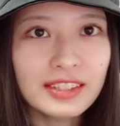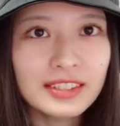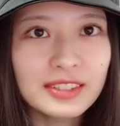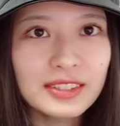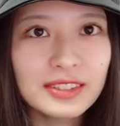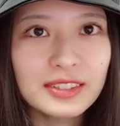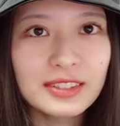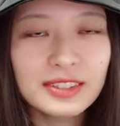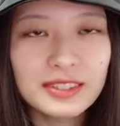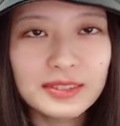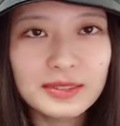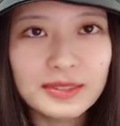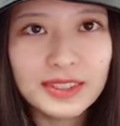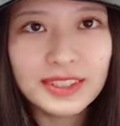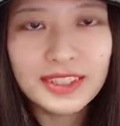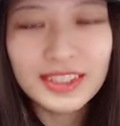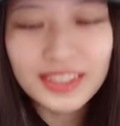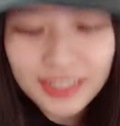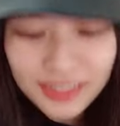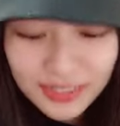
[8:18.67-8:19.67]
そうめっ
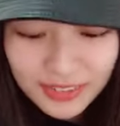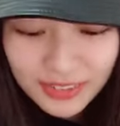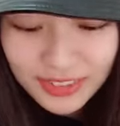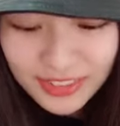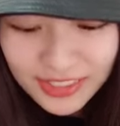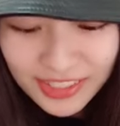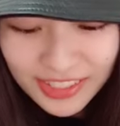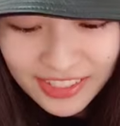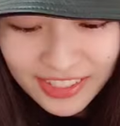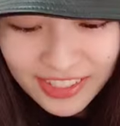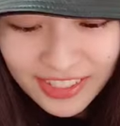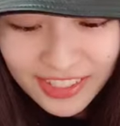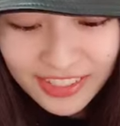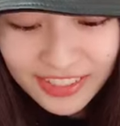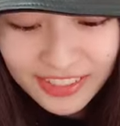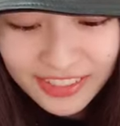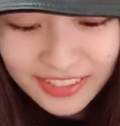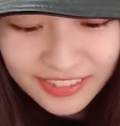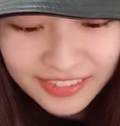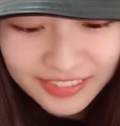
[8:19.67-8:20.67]
ちゃ似とるやない。
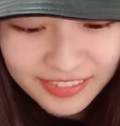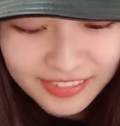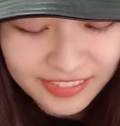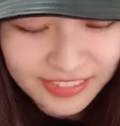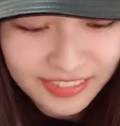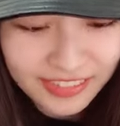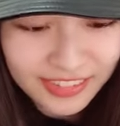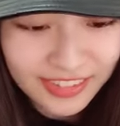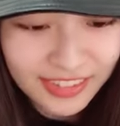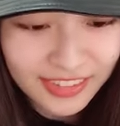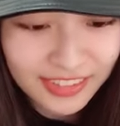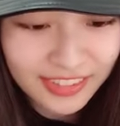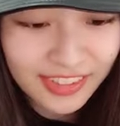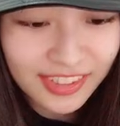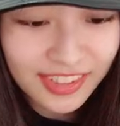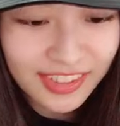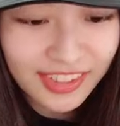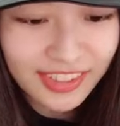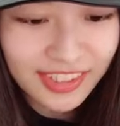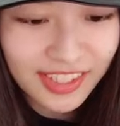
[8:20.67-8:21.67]
ちょっと
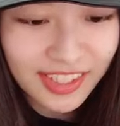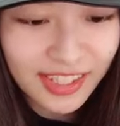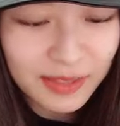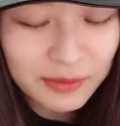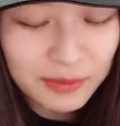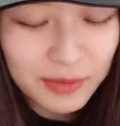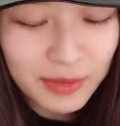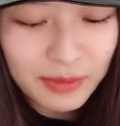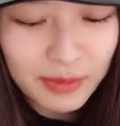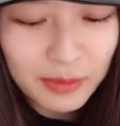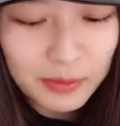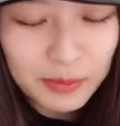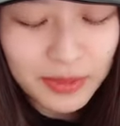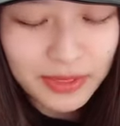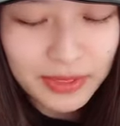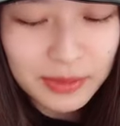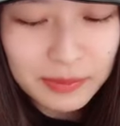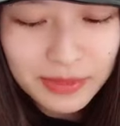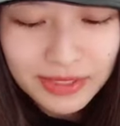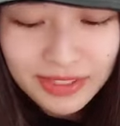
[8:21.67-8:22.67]
ねキャラ名は覚え
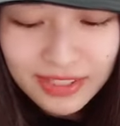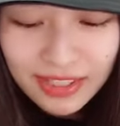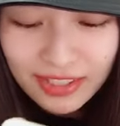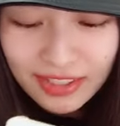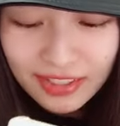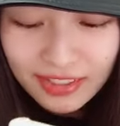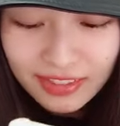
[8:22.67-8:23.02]
てません。